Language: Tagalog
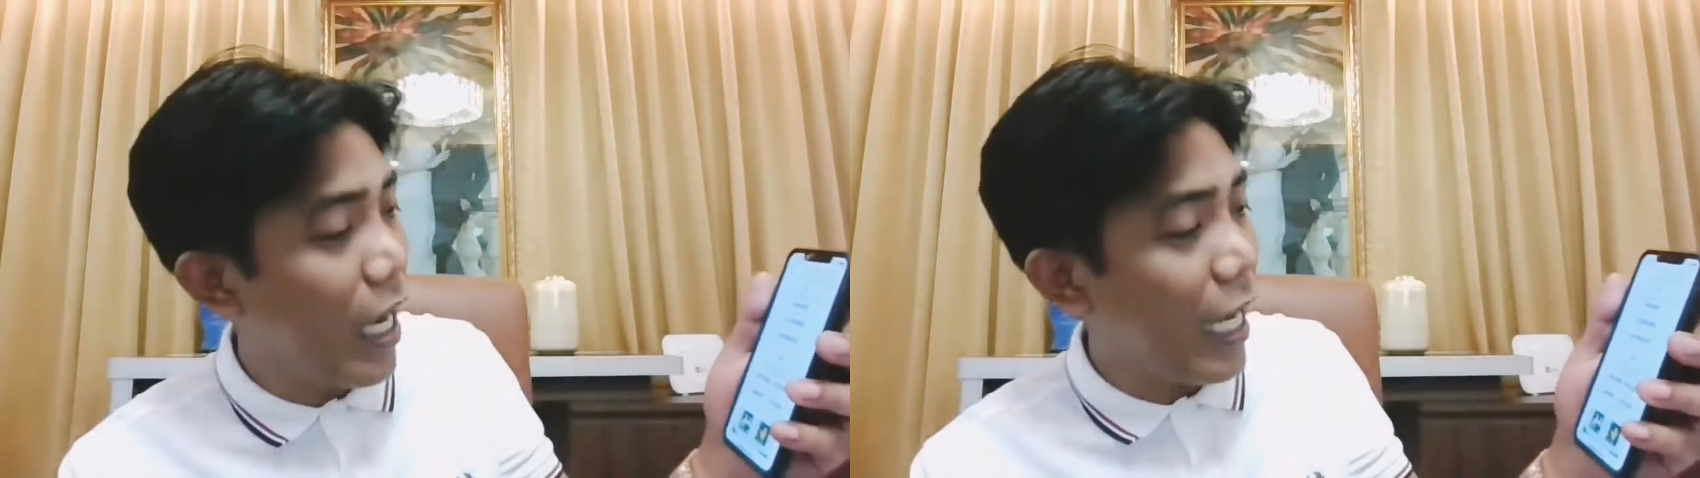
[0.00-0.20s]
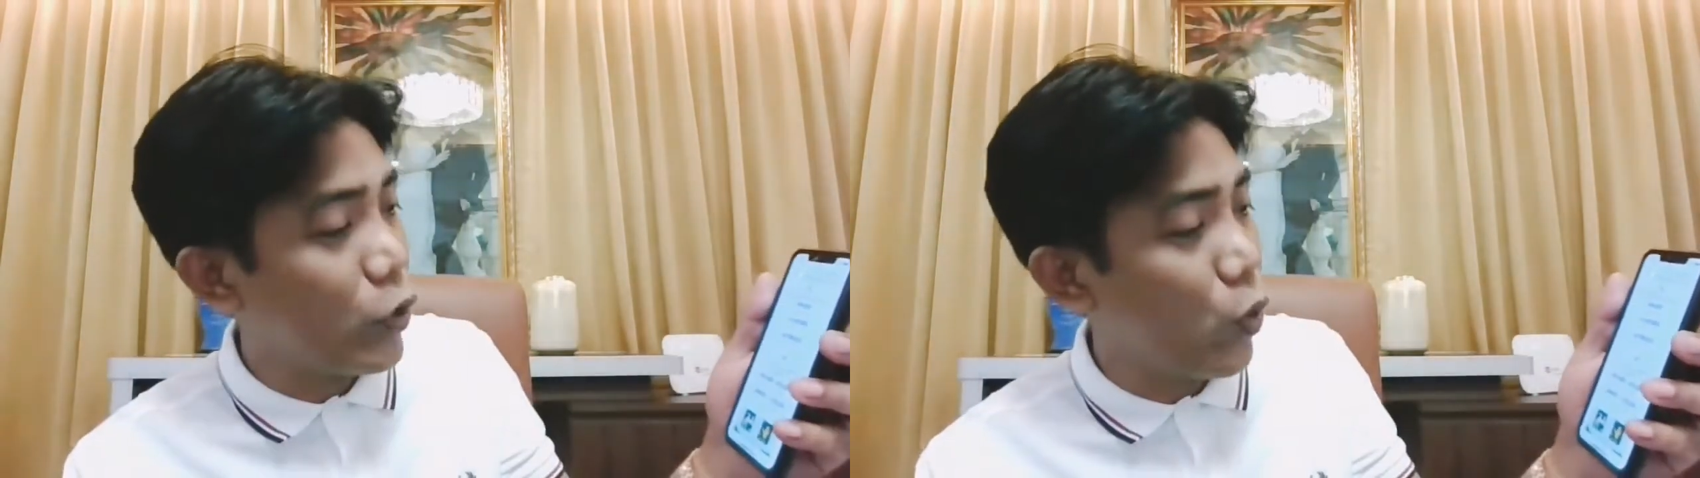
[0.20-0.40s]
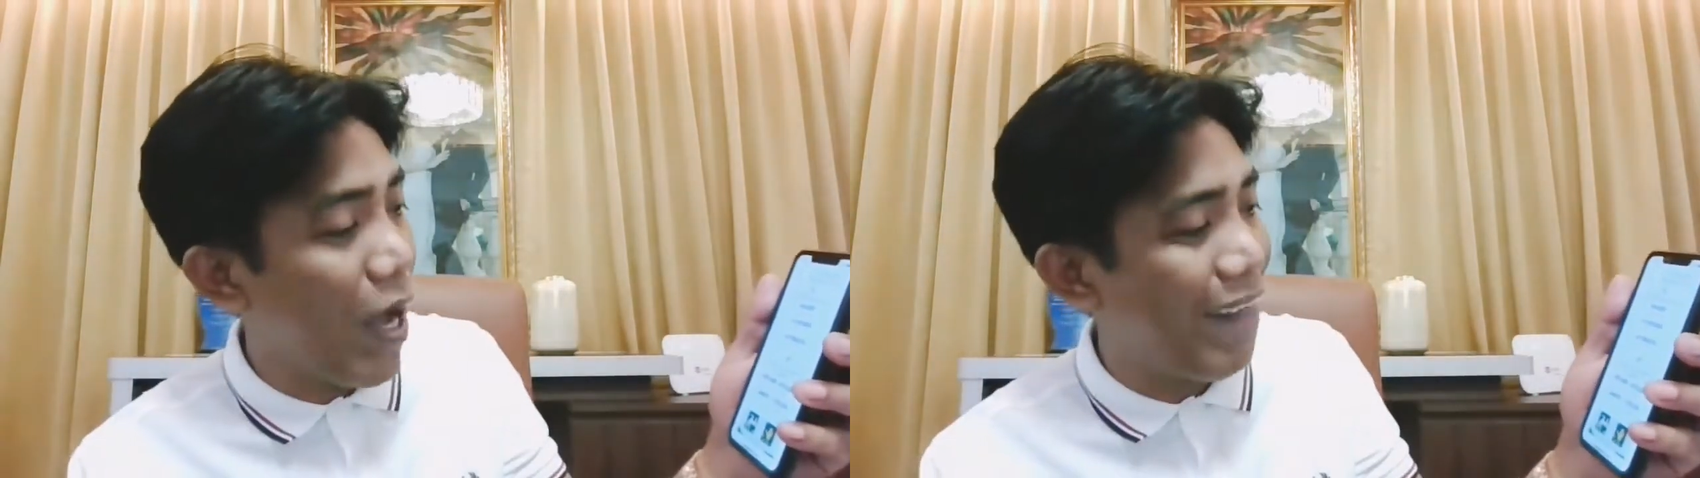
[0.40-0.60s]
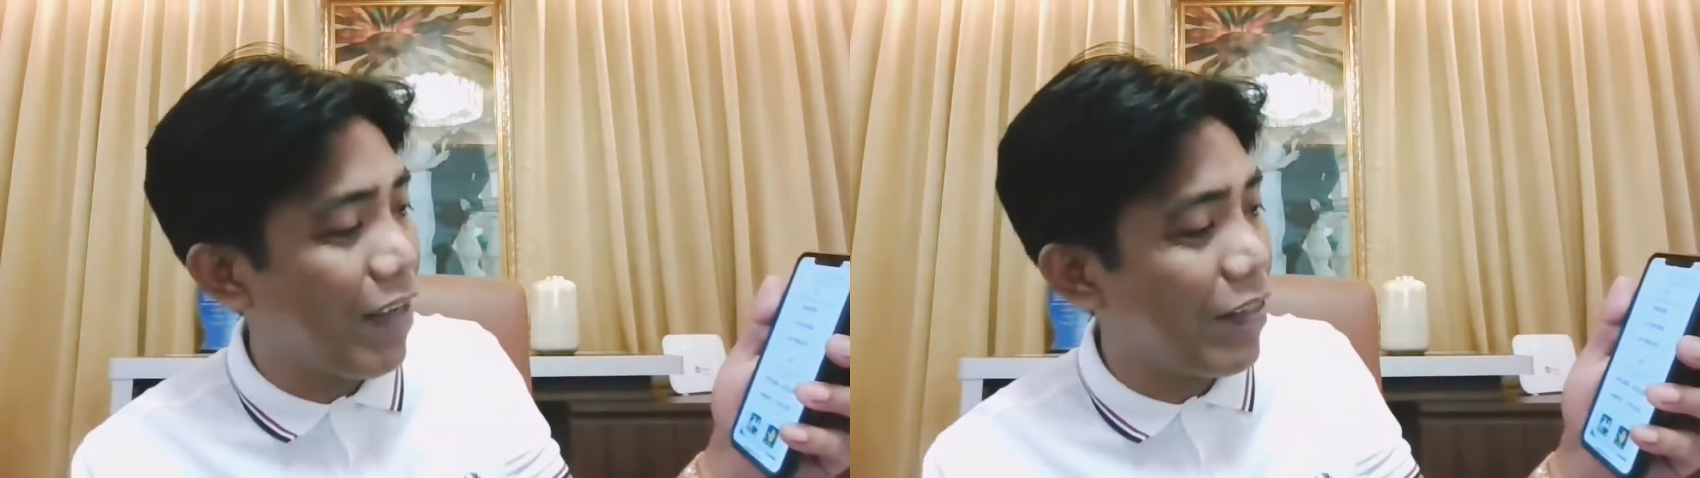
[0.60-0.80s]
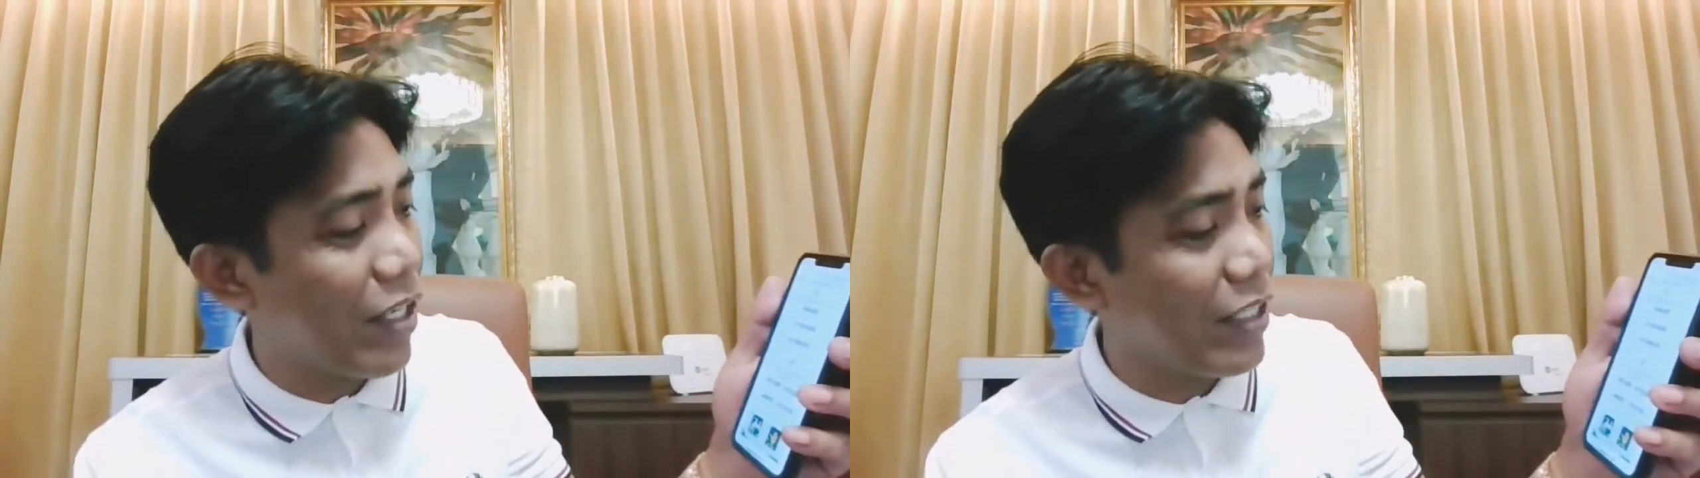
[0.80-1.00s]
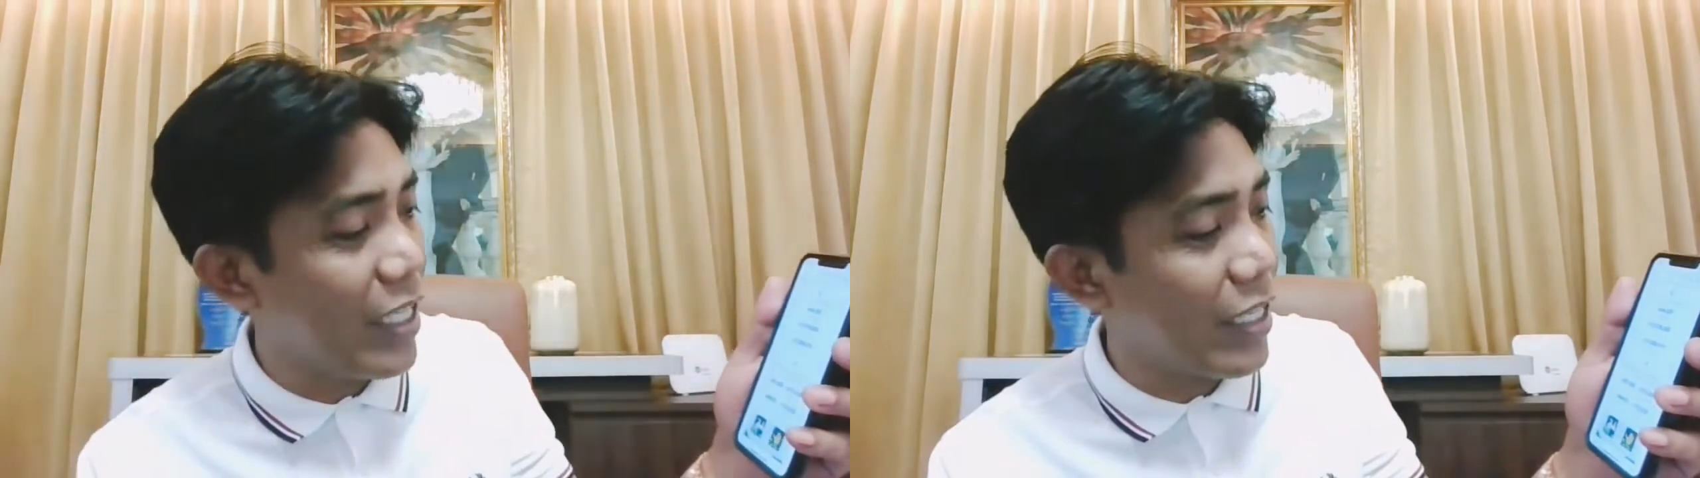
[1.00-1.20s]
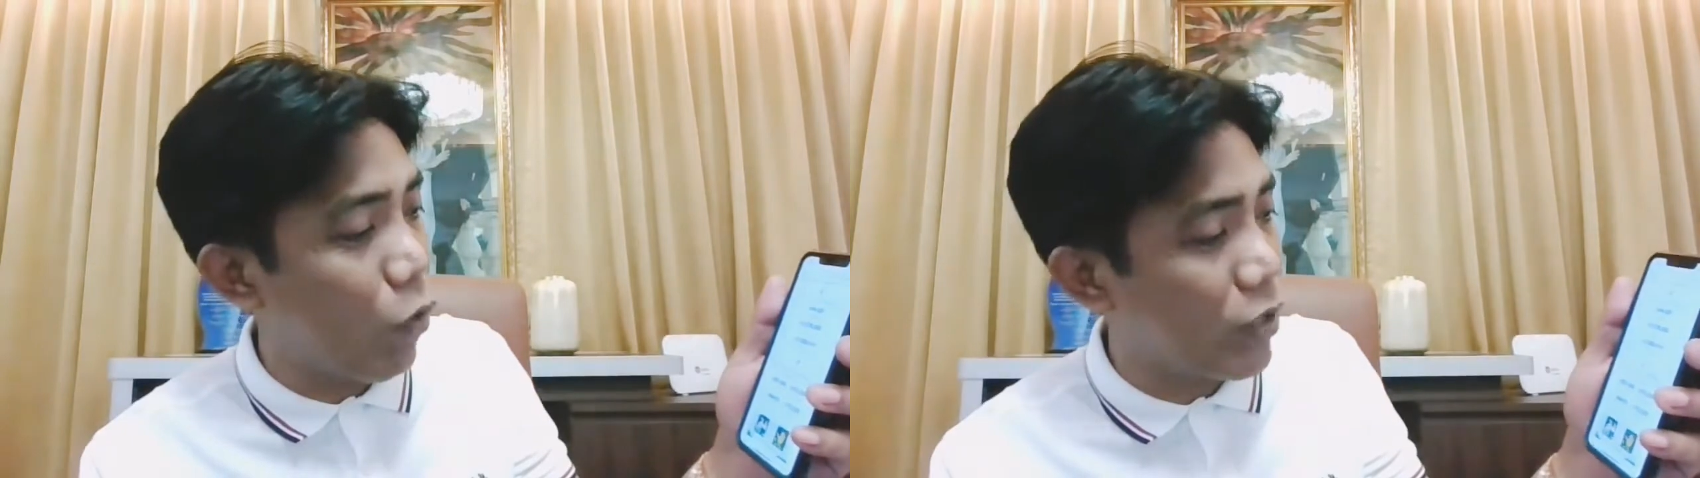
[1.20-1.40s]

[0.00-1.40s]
ay 213,237.